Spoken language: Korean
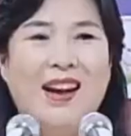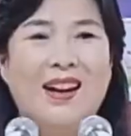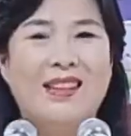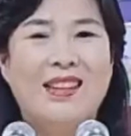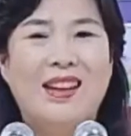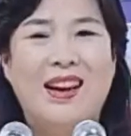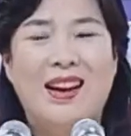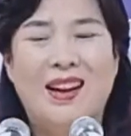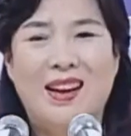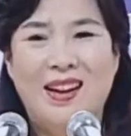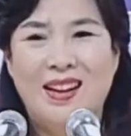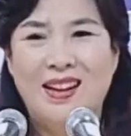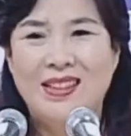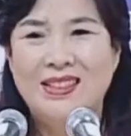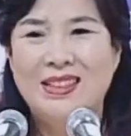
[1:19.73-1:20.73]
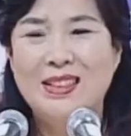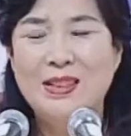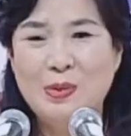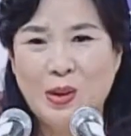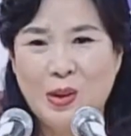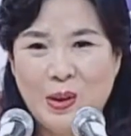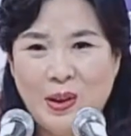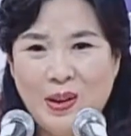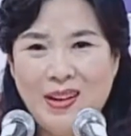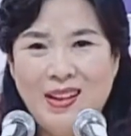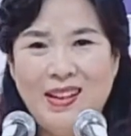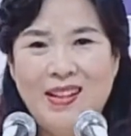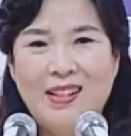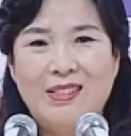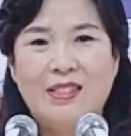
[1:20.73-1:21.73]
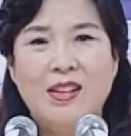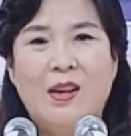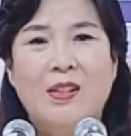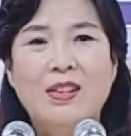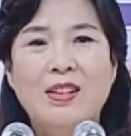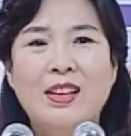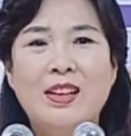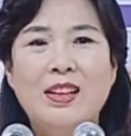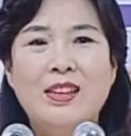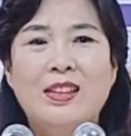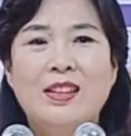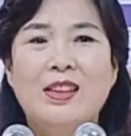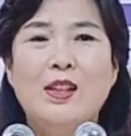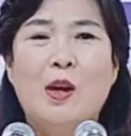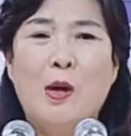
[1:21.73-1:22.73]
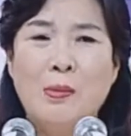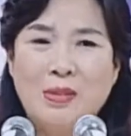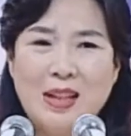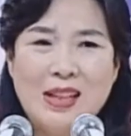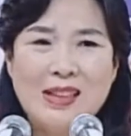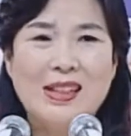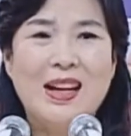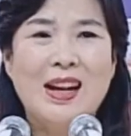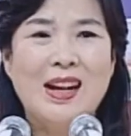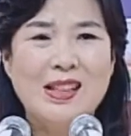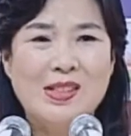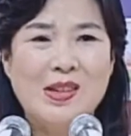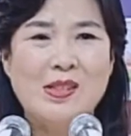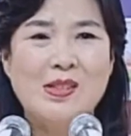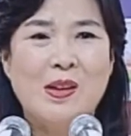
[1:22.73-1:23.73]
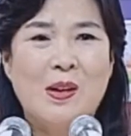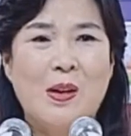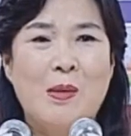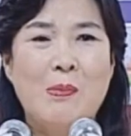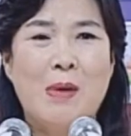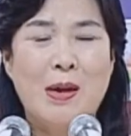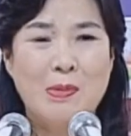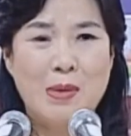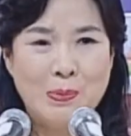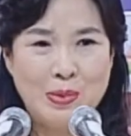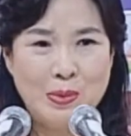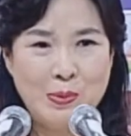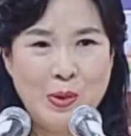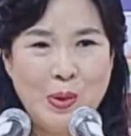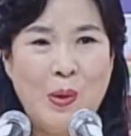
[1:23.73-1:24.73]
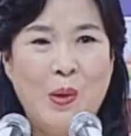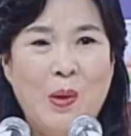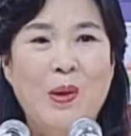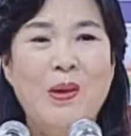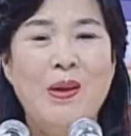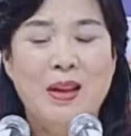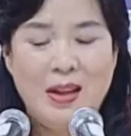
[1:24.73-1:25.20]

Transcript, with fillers: 네, 지금도 우리 어린이들을 너무나 사랑하셔서 마음에 품고